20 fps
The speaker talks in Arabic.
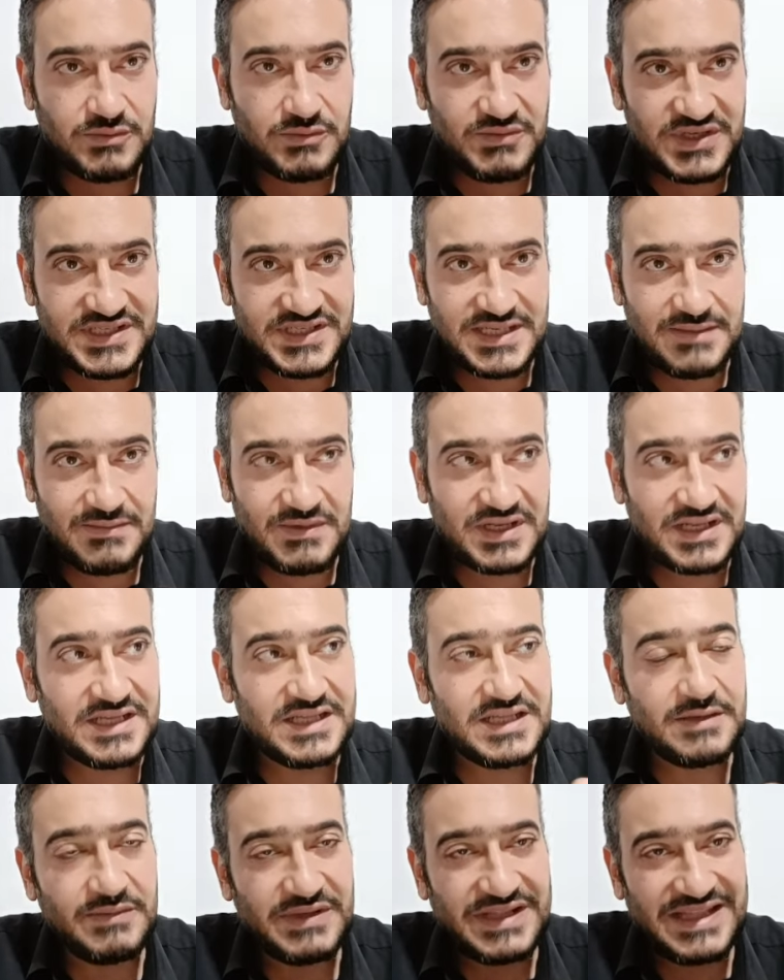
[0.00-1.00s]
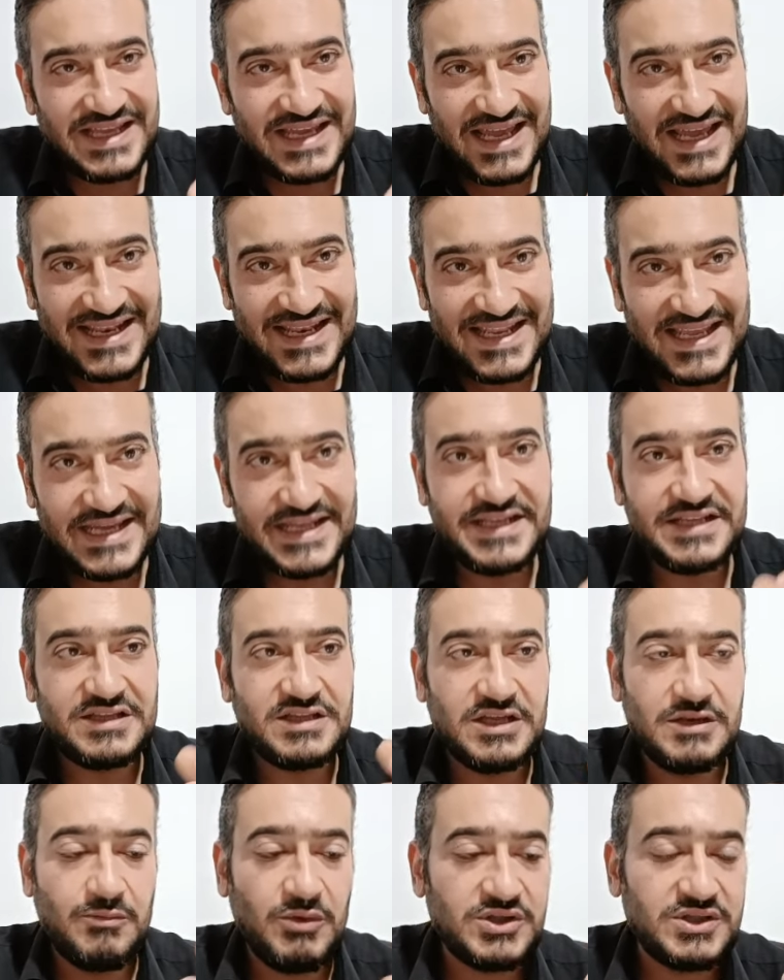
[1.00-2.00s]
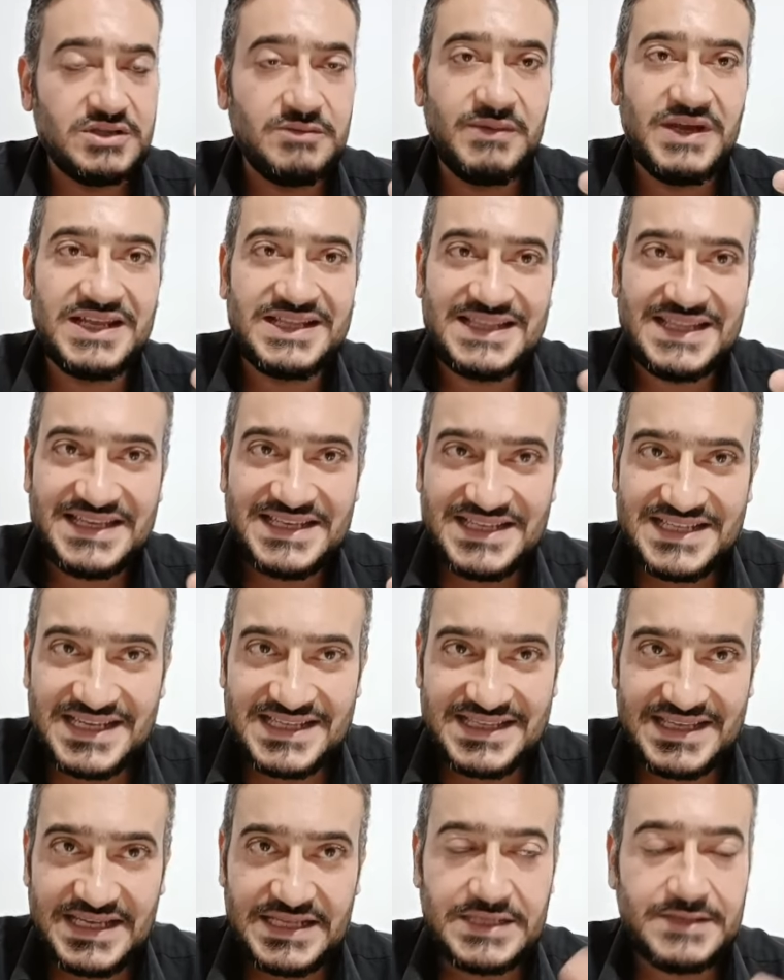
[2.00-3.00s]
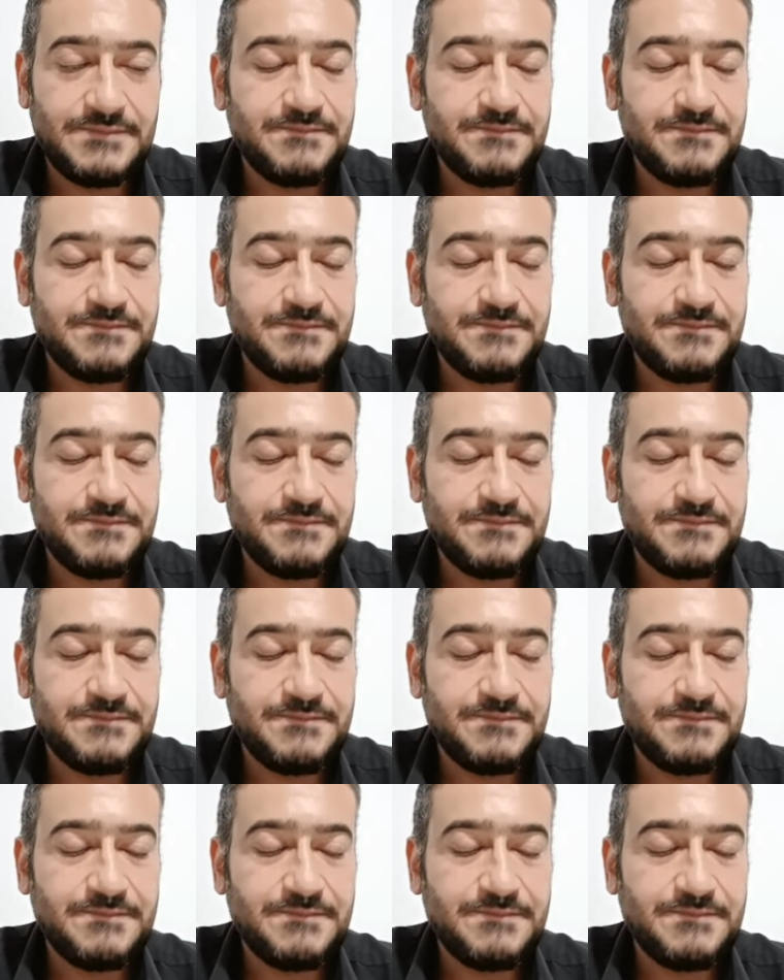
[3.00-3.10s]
من الزمن كده بتلاقيها لانت، البطن بقت لينة تاني.